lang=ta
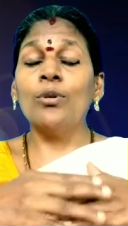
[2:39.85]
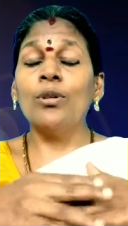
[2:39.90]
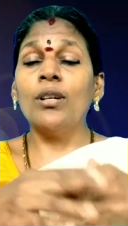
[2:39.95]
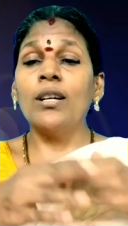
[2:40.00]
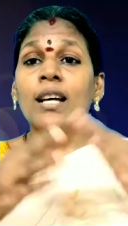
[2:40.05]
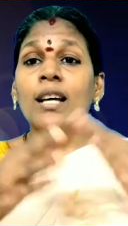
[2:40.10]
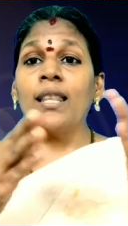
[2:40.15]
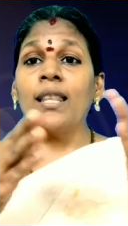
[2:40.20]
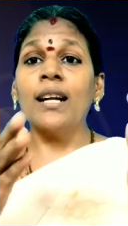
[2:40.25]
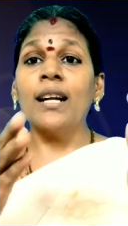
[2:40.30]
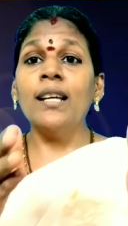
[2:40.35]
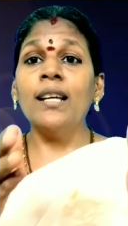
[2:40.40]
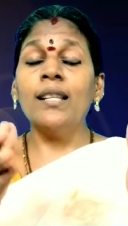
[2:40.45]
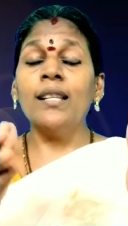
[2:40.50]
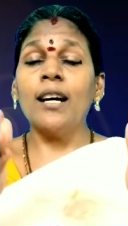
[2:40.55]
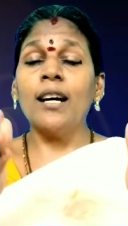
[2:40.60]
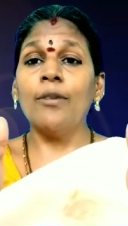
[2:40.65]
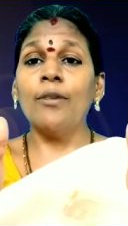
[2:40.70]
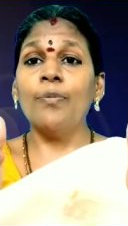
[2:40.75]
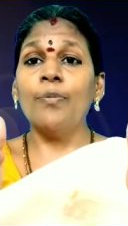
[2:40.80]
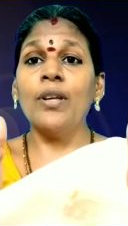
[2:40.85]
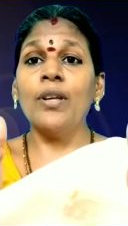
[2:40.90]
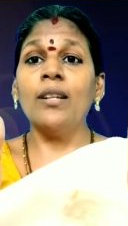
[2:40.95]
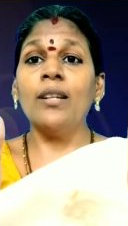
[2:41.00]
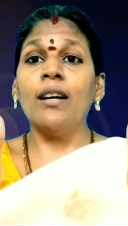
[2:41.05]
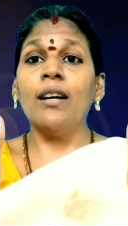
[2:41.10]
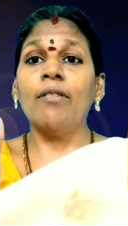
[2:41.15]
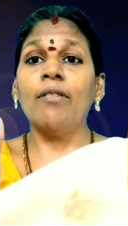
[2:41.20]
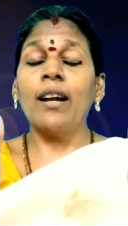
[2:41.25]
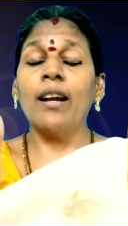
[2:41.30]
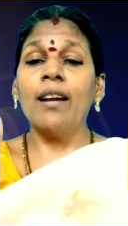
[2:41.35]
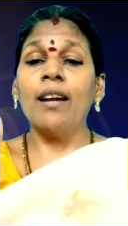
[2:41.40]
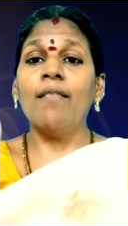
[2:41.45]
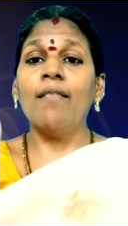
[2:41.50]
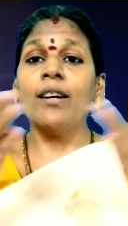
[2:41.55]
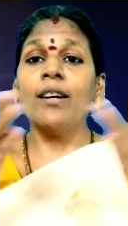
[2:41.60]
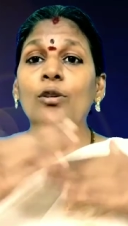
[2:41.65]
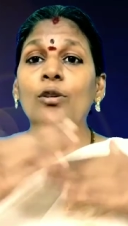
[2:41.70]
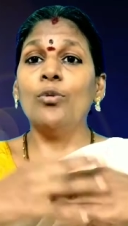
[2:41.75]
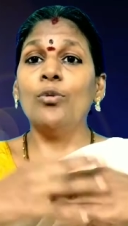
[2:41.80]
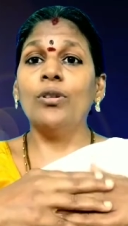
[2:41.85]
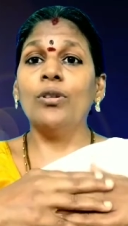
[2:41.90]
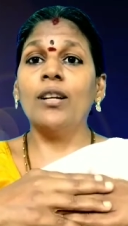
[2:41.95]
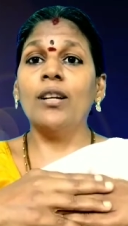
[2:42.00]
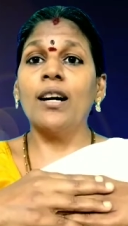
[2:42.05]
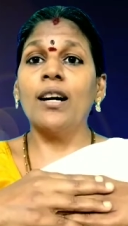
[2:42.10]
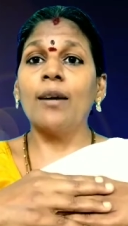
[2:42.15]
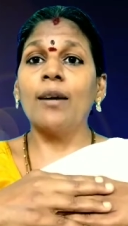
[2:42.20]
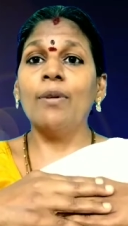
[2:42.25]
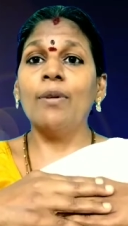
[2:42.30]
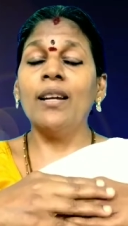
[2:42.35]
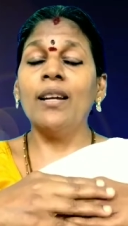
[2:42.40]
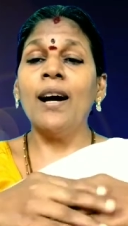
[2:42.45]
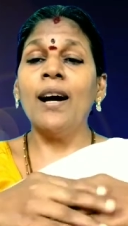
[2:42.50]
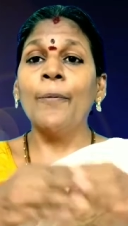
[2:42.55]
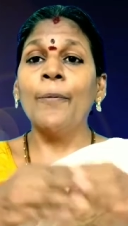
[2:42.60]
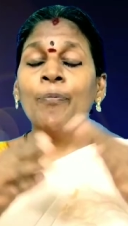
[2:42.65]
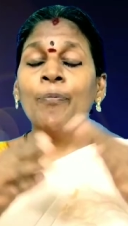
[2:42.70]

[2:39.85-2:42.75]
கொடுத்துருக்கார் தண்ணீர் தாகம் தீர்ந்து அவர் என்ன வாக்கு கொடுத்துருக்கார் அப்படின்னா